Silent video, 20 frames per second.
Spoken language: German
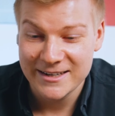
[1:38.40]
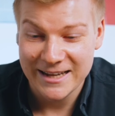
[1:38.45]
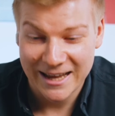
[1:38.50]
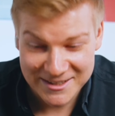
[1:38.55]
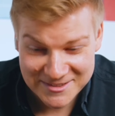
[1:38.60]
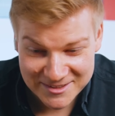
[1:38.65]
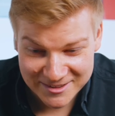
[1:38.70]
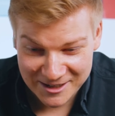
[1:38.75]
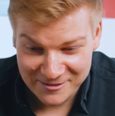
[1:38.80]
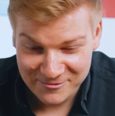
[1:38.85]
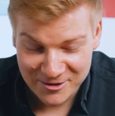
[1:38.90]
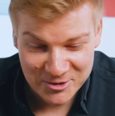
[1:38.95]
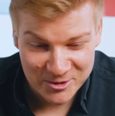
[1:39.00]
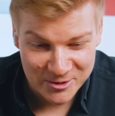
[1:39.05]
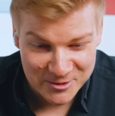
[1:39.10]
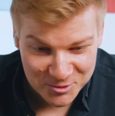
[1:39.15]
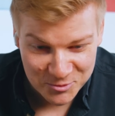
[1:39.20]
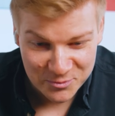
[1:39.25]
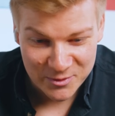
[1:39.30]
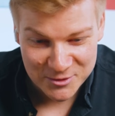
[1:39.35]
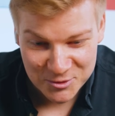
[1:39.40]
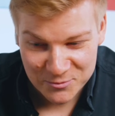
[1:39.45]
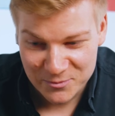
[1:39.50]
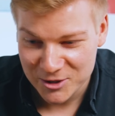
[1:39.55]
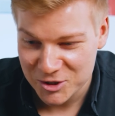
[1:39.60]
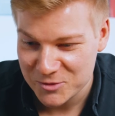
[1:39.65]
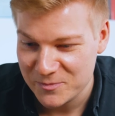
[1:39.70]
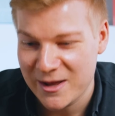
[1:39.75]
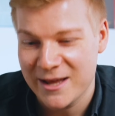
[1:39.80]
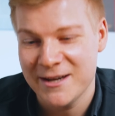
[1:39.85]
Der erste Teil war schon super,
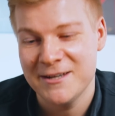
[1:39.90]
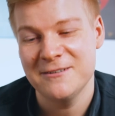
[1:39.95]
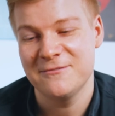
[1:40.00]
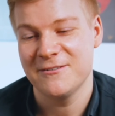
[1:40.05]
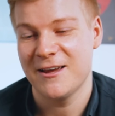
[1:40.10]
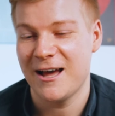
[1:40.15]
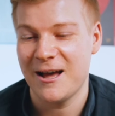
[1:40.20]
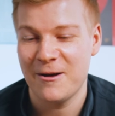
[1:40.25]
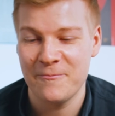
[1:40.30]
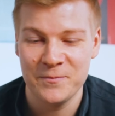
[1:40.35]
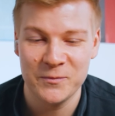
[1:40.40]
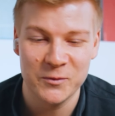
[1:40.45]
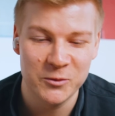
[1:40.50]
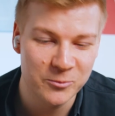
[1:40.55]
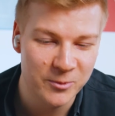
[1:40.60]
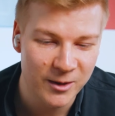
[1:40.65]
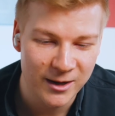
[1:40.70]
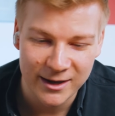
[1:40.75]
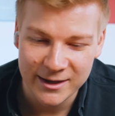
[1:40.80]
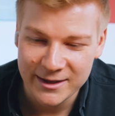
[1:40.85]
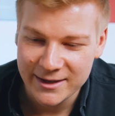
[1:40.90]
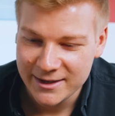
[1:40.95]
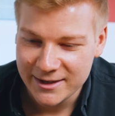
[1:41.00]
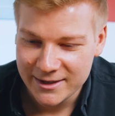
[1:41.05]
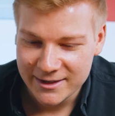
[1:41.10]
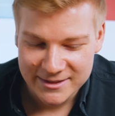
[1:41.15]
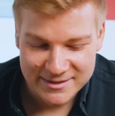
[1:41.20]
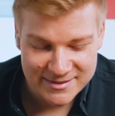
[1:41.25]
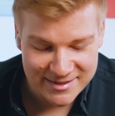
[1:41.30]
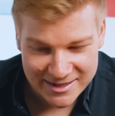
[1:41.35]
super spannend. Wir haben über
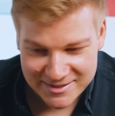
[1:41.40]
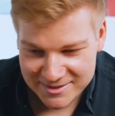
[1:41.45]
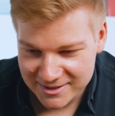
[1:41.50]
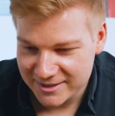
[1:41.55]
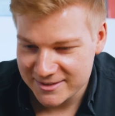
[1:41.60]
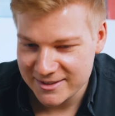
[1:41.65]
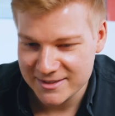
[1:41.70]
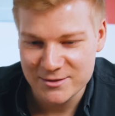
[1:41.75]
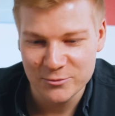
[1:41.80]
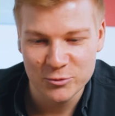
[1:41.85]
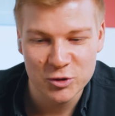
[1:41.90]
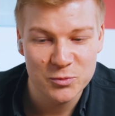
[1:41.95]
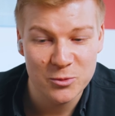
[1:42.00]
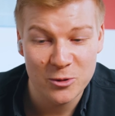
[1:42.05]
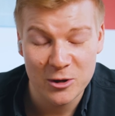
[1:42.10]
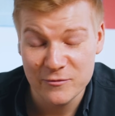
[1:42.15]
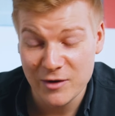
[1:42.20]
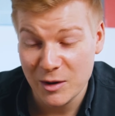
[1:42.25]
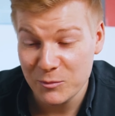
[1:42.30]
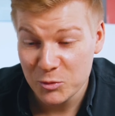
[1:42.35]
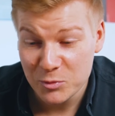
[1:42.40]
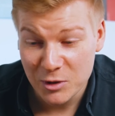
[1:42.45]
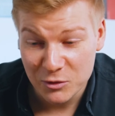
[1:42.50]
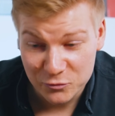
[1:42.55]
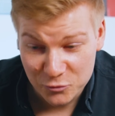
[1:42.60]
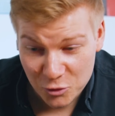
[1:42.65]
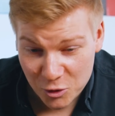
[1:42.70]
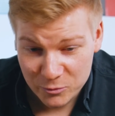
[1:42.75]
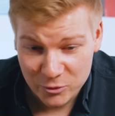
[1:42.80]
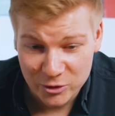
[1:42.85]
Zeitdilatation gesprochen, wir haben
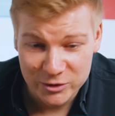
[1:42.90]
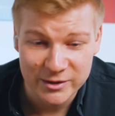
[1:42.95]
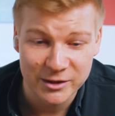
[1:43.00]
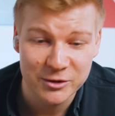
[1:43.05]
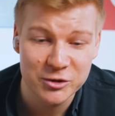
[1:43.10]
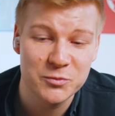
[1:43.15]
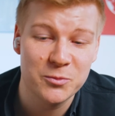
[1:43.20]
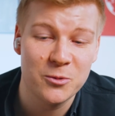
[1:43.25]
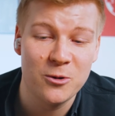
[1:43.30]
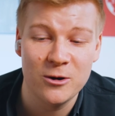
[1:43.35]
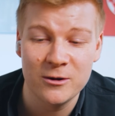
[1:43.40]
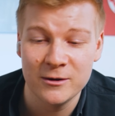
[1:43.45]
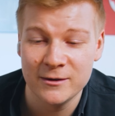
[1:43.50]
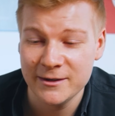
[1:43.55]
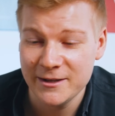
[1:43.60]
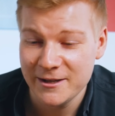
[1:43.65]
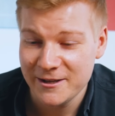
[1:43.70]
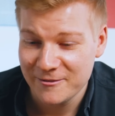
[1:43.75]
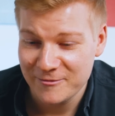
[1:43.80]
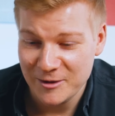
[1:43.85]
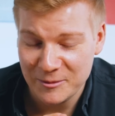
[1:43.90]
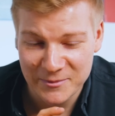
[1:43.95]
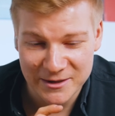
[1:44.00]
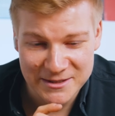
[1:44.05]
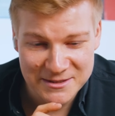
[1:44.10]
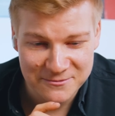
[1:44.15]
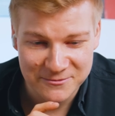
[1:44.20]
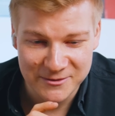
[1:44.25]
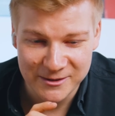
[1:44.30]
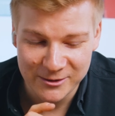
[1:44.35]
über Wurmlöcher gesprochen, wir haben
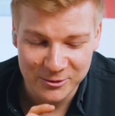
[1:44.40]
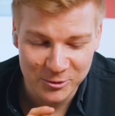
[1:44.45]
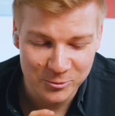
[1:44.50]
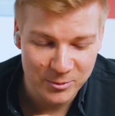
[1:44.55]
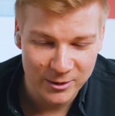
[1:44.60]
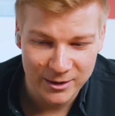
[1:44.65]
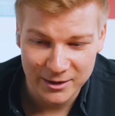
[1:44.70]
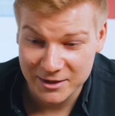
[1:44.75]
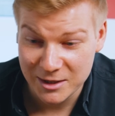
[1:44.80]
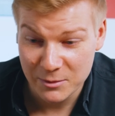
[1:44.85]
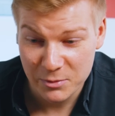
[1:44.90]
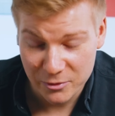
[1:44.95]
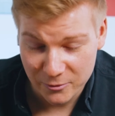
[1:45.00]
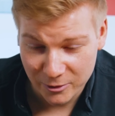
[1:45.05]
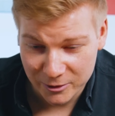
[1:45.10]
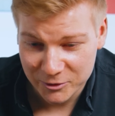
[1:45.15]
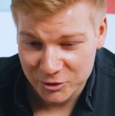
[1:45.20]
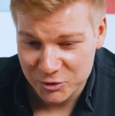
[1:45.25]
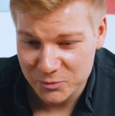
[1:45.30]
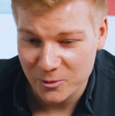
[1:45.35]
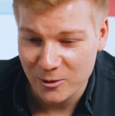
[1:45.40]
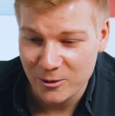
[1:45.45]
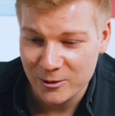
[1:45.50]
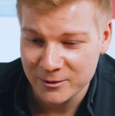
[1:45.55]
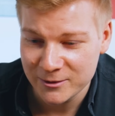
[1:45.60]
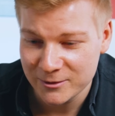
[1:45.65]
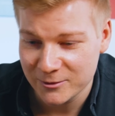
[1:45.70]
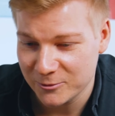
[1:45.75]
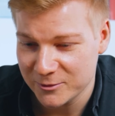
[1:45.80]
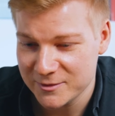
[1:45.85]
ganz viel über Kip Thorne
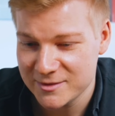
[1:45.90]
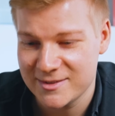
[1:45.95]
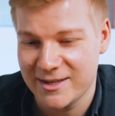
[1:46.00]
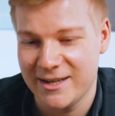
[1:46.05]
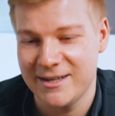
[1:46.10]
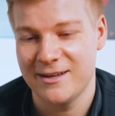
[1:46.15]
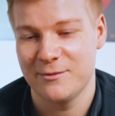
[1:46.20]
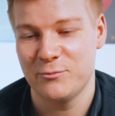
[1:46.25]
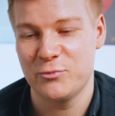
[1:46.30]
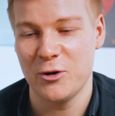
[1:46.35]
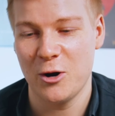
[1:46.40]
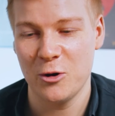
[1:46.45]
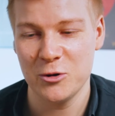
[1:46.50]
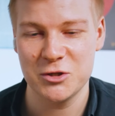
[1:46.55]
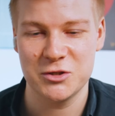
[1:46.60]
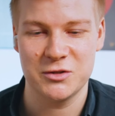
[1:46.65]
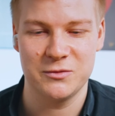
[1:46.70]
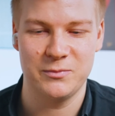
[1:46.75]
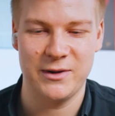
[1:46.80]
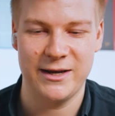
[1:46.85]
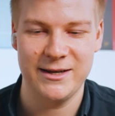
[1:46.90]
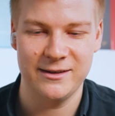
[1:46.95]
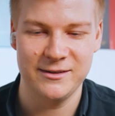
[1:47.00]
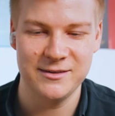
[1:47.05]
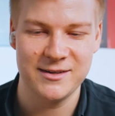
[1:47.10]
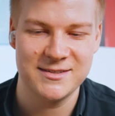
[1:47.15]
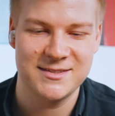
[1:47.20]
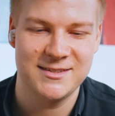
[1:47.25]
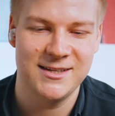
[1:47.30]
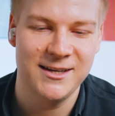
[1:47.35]
gesprochen und seinen Approach bei
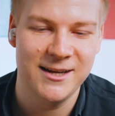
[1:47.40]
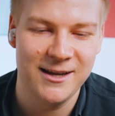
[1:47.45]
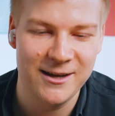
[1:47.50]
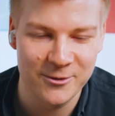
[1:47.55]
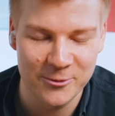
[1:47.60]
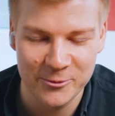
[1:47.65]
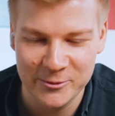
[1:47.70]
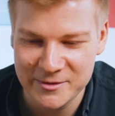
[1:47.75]
Interstellar.